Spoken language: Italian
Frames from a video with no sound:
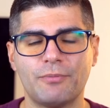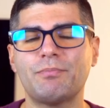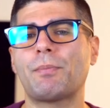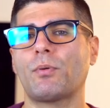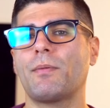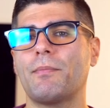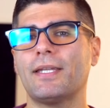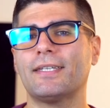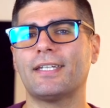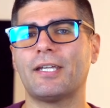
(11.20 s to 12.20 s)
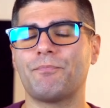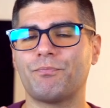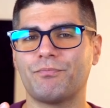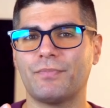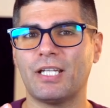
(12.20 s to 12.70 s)
Beh,
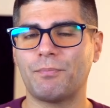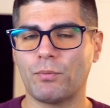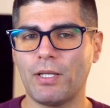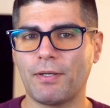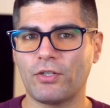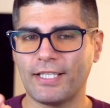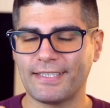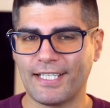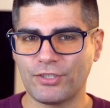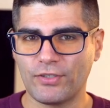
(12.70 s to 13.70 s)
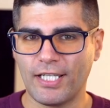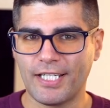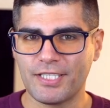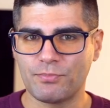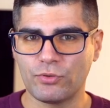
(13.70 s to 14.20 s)
probabilmente il problema non è tanto nella
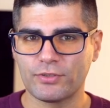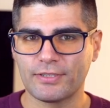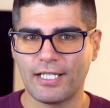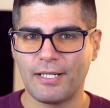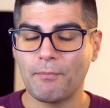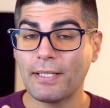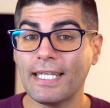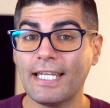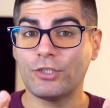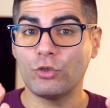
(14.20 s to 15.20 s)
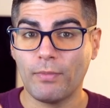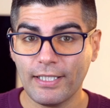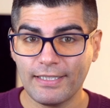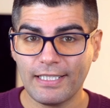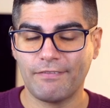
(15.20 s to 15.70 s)
risposta, ma nelle
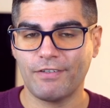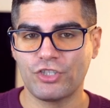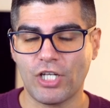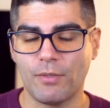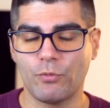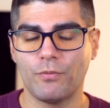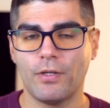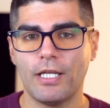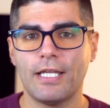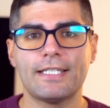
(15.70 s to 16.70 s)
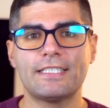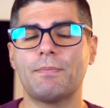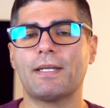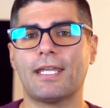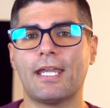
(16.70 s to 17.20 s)
domande che facciamo. Sì,
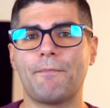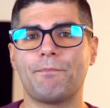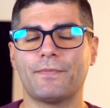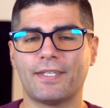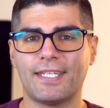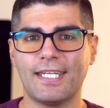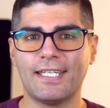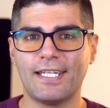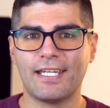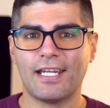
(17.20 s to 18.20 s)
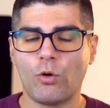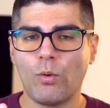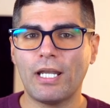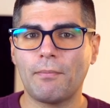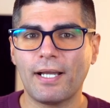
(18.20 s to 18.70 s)
perché chiedere
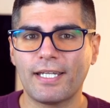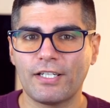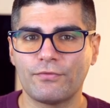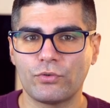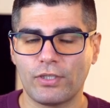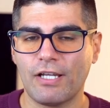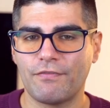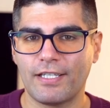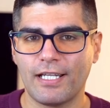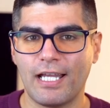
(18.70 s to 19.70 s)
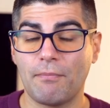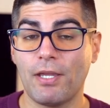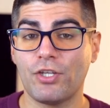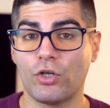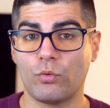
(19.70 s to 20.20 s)
quale macchina fotografica è
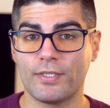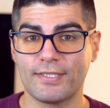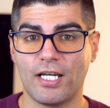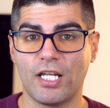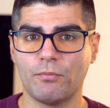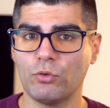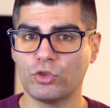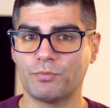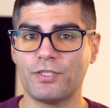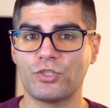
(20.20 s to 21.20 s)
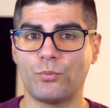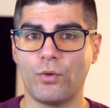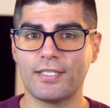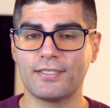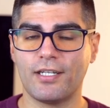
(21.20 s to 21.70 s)
meglio acquistare molto spesso
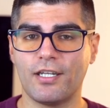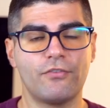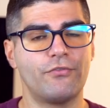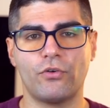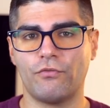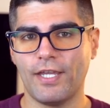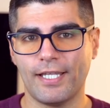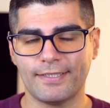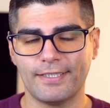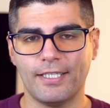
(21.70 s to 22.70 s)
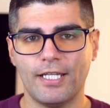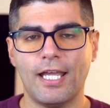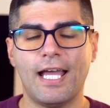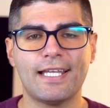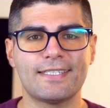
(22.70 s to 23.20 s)
può essere fuorviante,
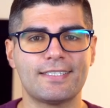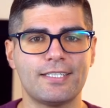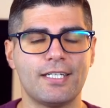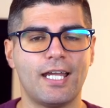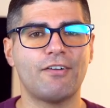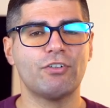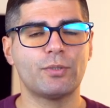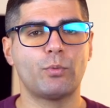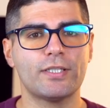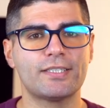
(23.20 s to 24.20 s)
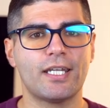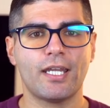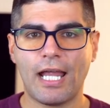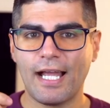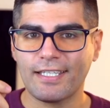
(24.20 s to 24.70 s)
anzi a volte può
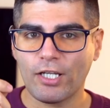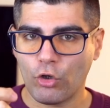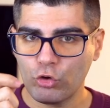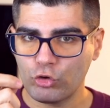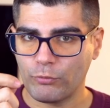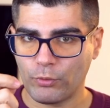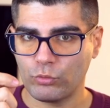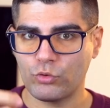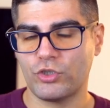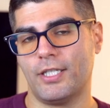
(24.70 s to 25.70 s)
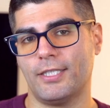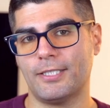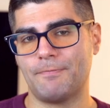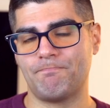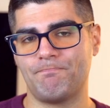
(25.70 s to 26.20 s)
essere anche
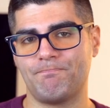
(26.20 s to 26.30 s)
controproducente